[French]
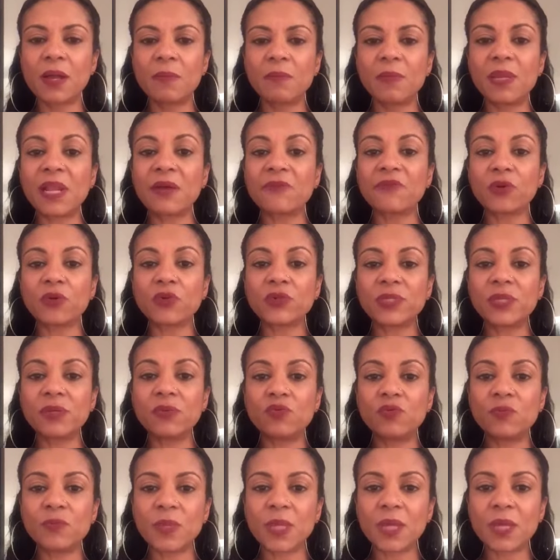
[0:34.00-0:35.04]
mais la France des
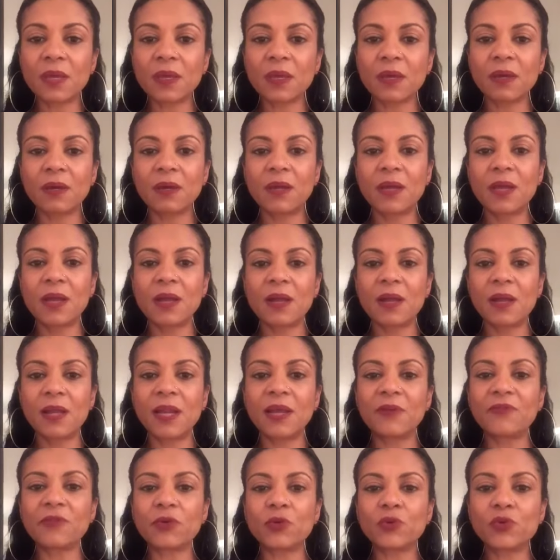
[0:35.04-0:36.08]
Lumières,
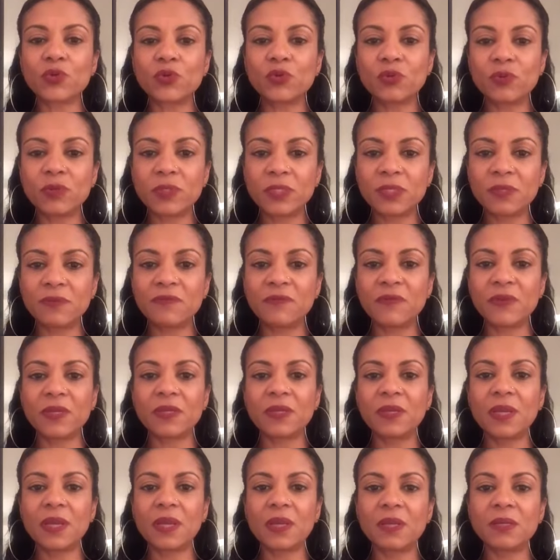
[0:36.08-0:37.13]
la France cultivée,
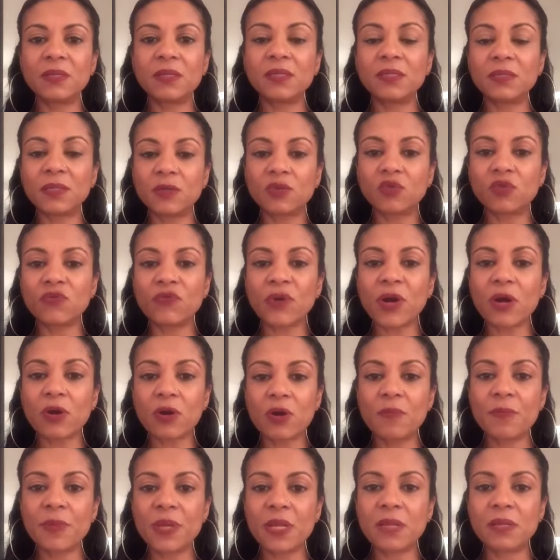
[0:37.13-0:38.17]
qui sait se voir
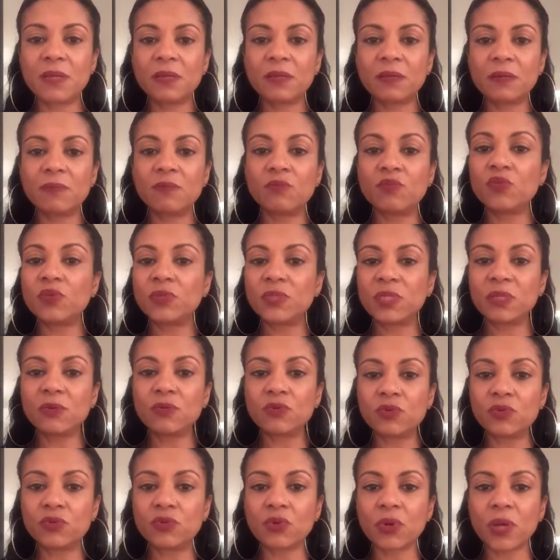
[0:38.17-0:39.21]
comme elle est,
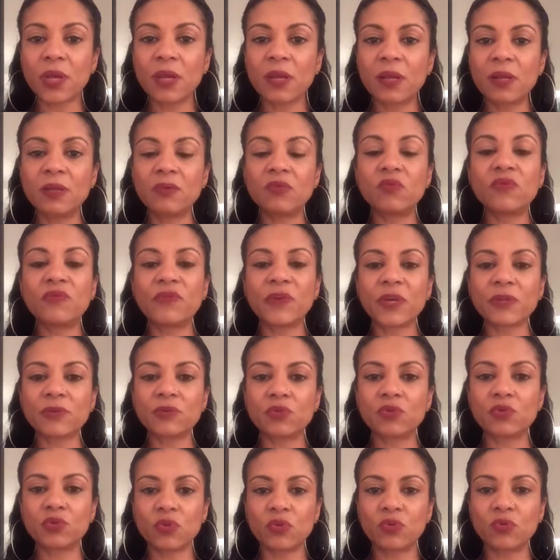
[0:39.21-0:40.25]
multiculturelle et ouverte
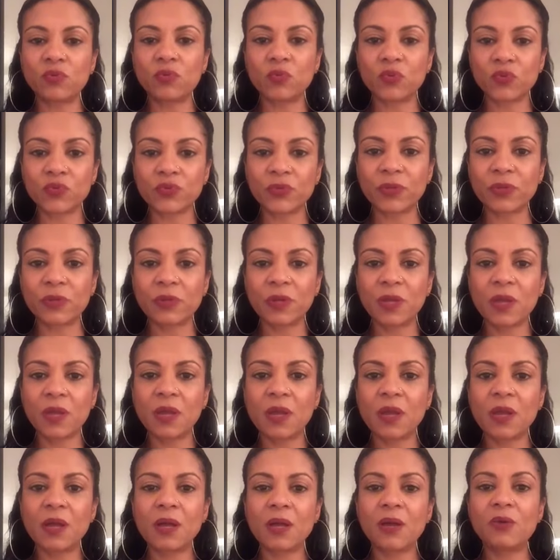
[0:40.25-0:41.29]
sur le monde.
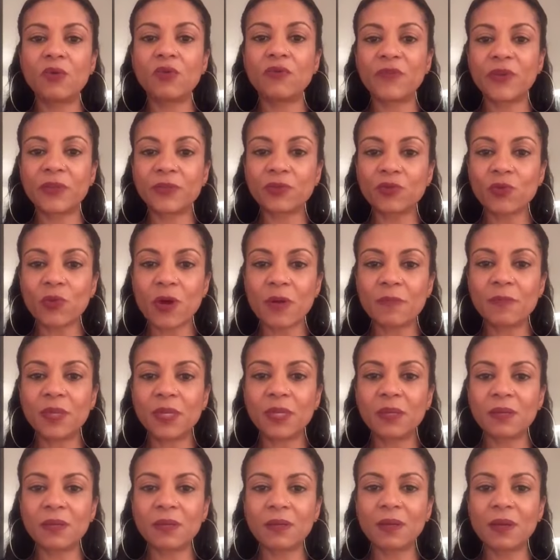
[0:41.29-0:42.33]
Le 23
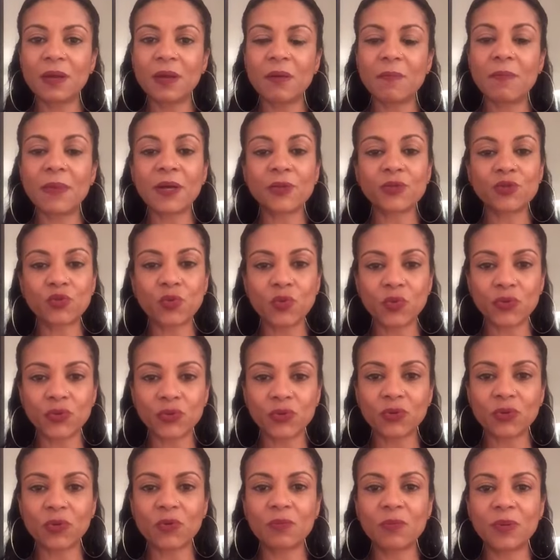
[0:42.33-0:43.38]
mai, marchons
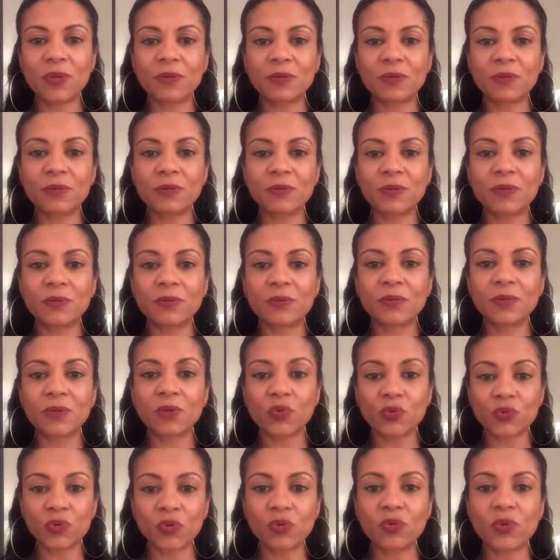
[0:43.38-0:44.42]
ensemble
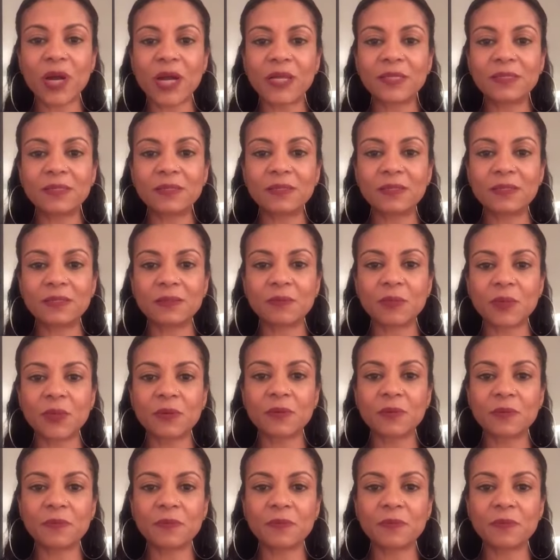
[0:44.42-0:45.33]
contre le racisme.